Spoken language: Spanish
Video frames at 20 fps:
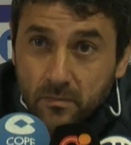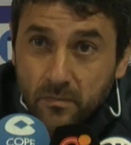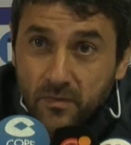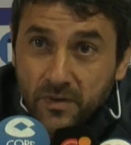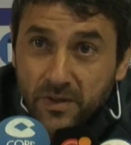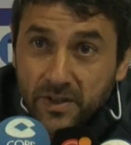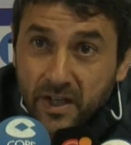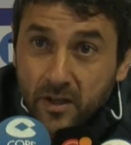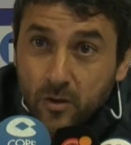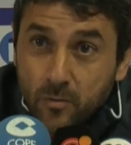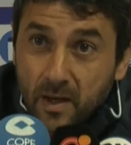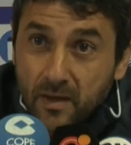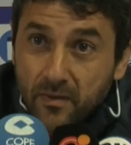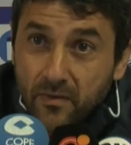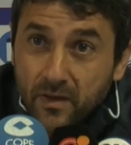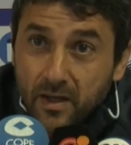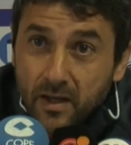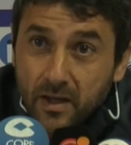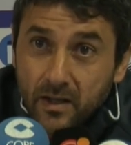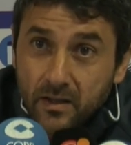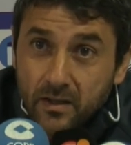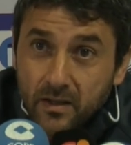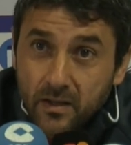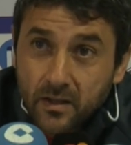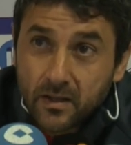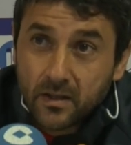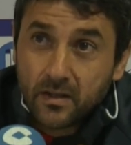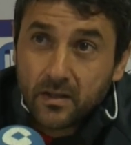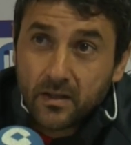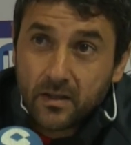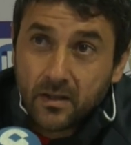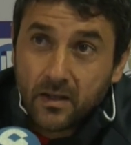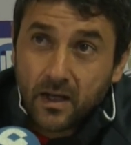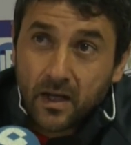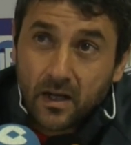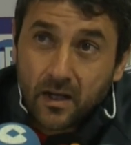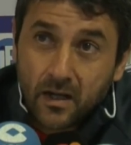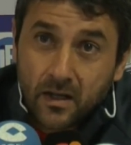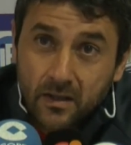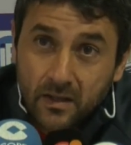dinero manda y
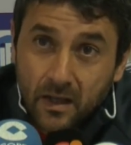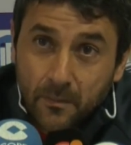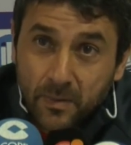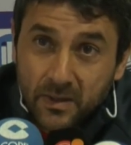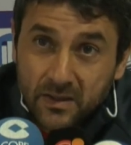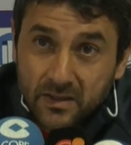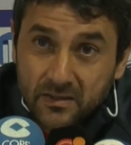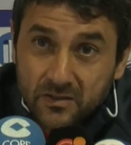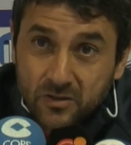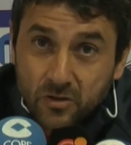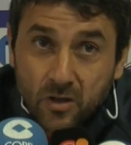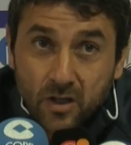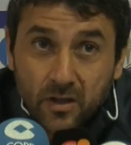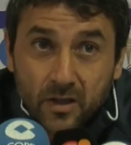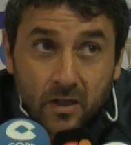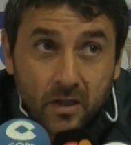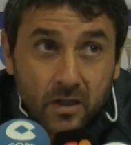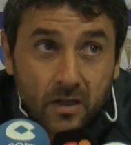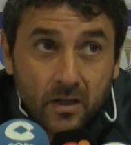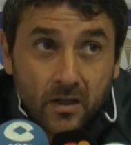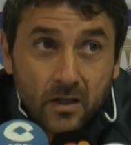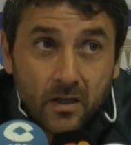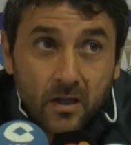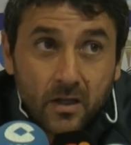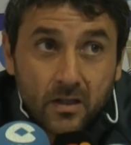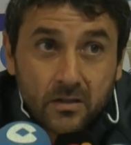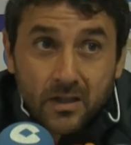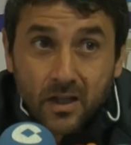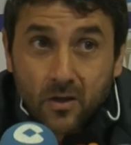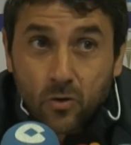las pretensiones de, de,